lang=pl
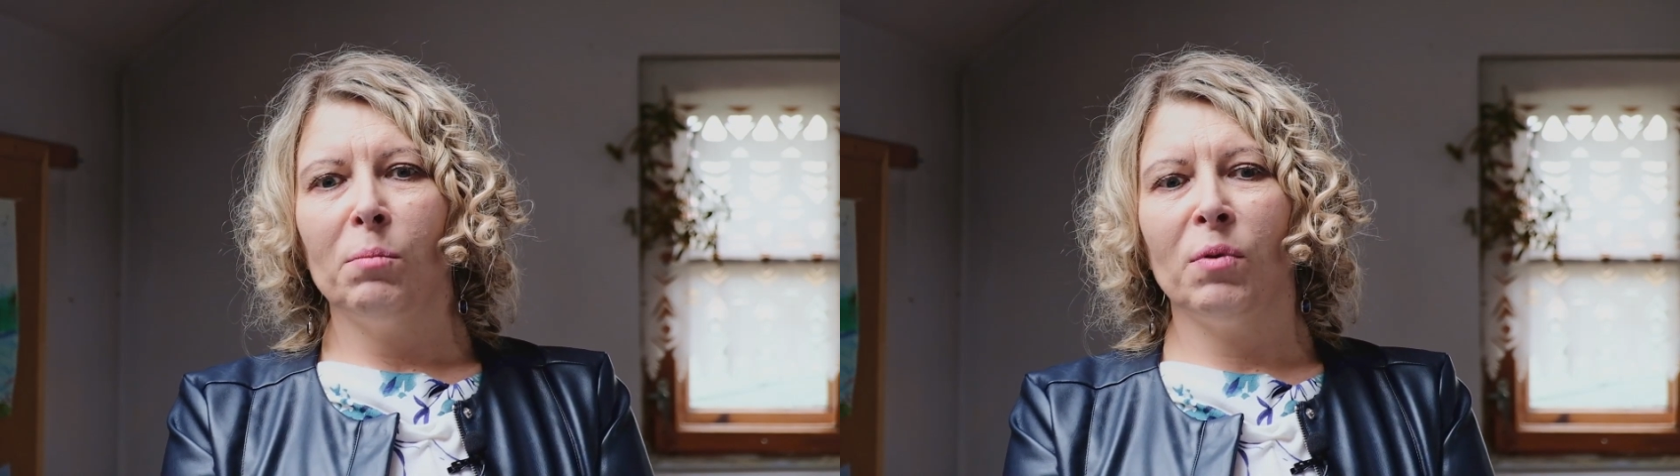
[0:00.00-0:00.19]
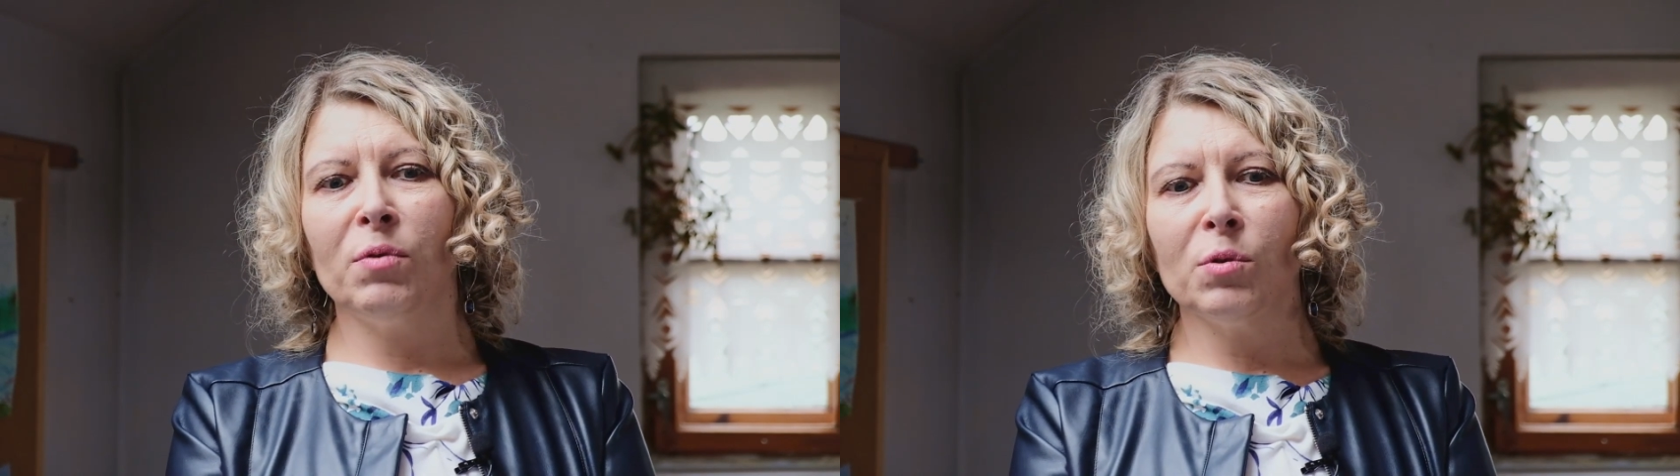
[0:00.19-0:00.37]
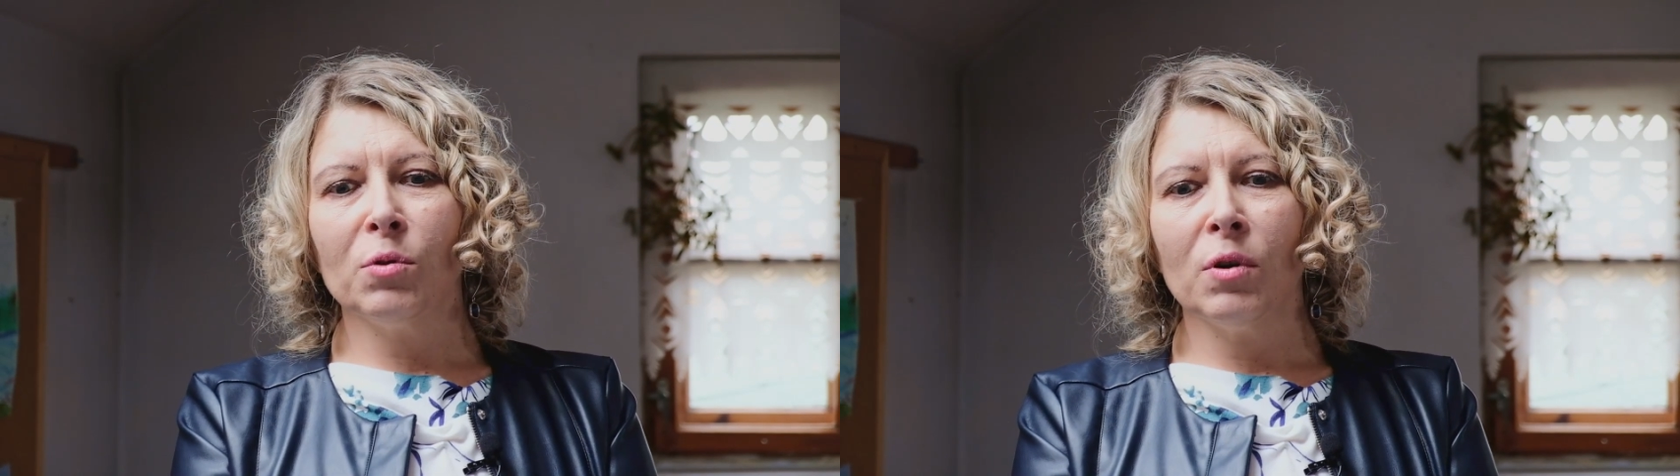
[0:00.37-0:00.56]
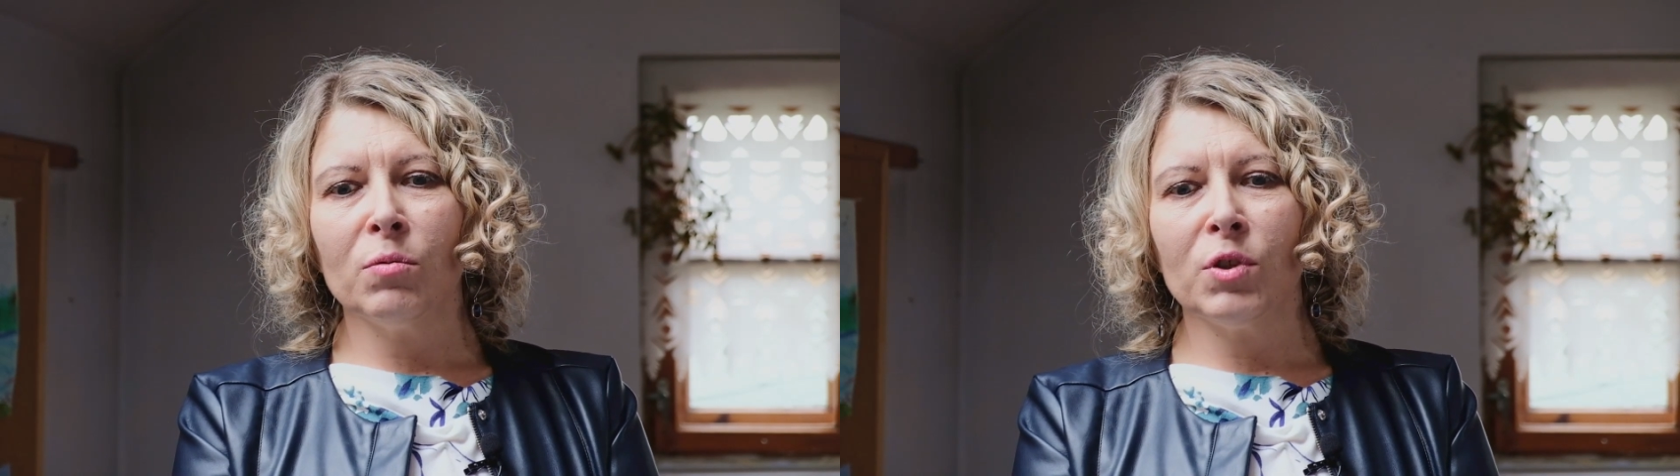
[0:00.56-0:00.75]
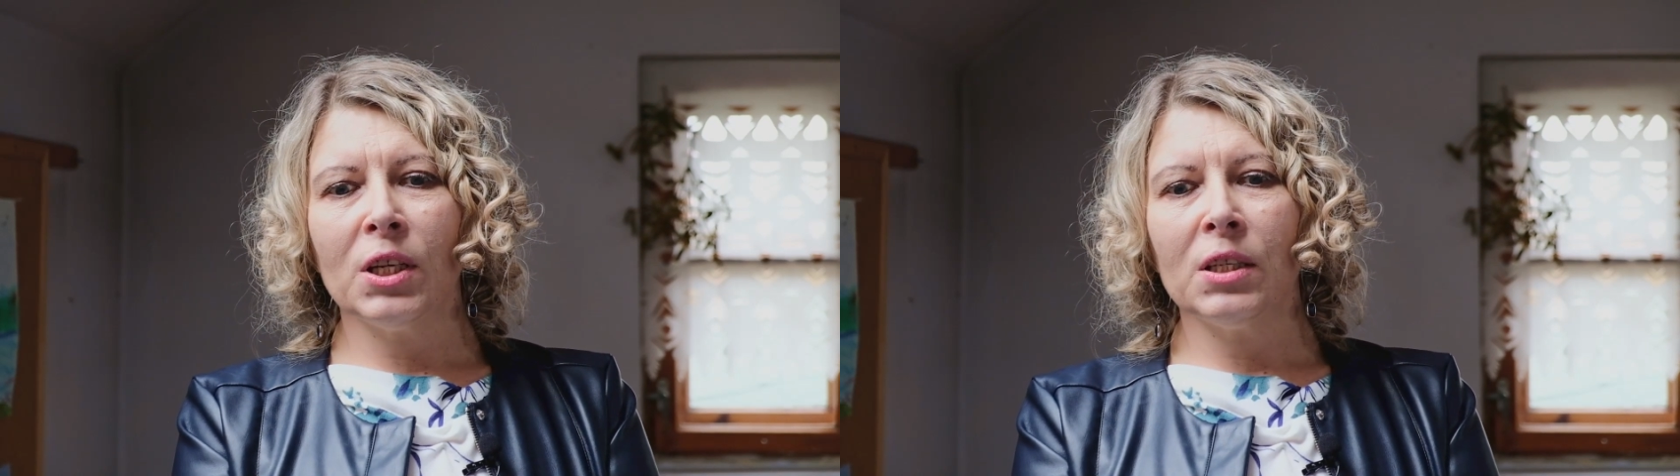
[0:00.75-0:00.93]

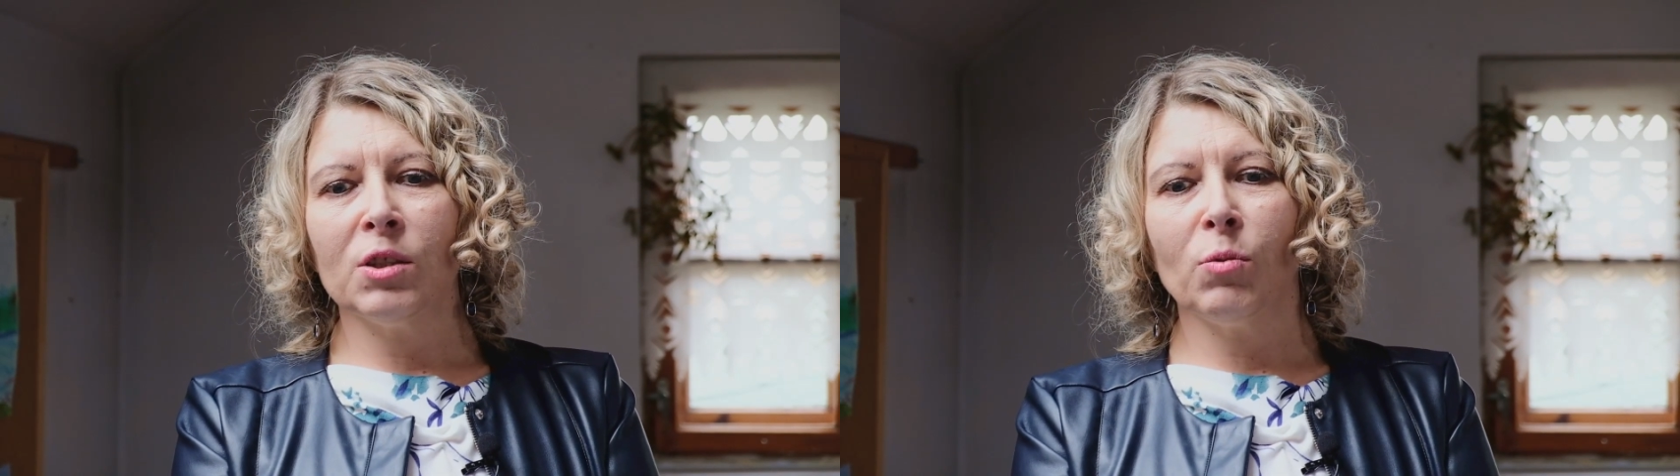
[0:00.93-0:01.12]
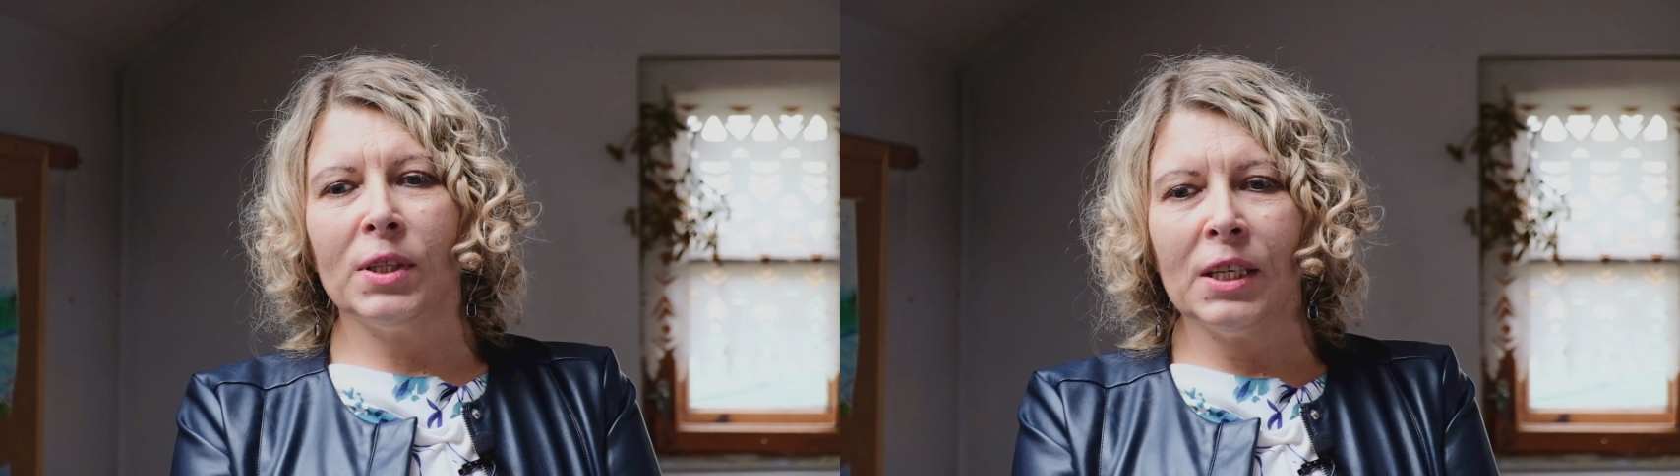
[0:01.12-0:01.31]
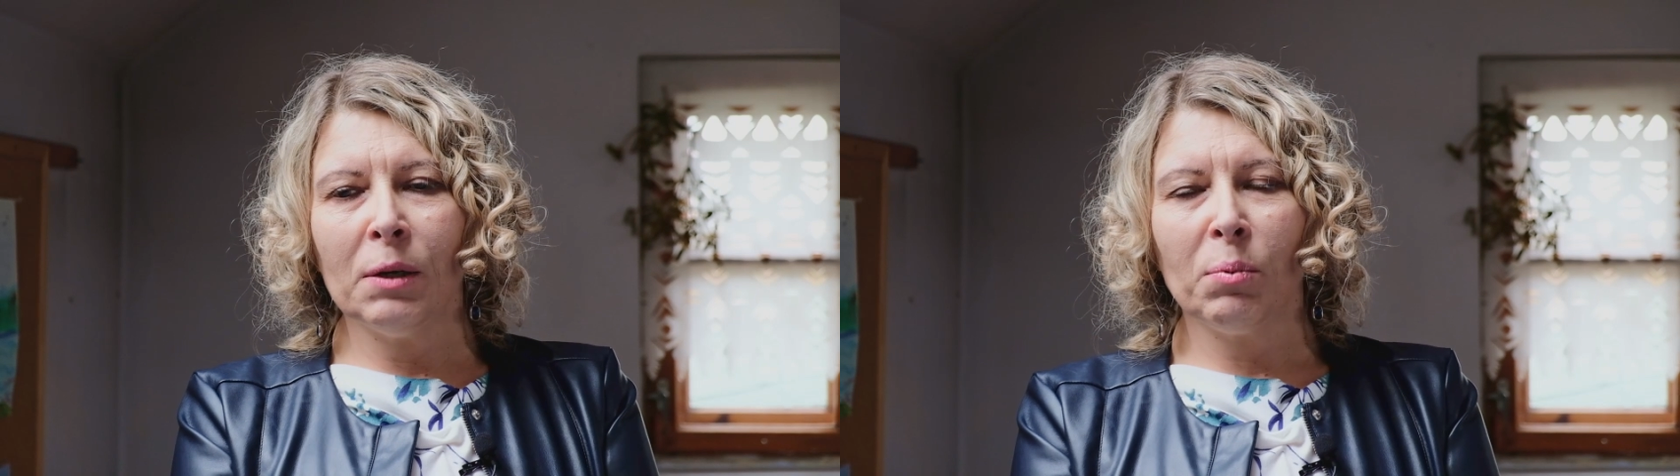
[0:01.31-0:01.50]
powodują, że składniki